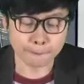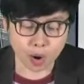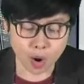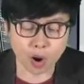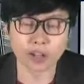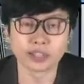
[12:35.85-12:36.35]
พ
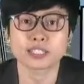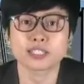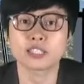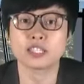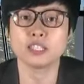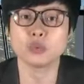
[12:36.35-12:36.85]
อร์ต
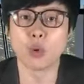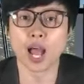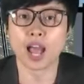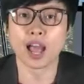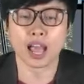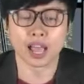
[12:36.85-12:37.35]
ชี
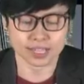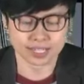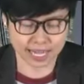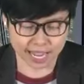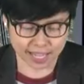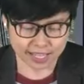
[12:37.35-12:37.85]
วา
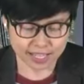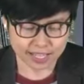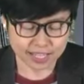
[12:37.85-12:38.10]
นะ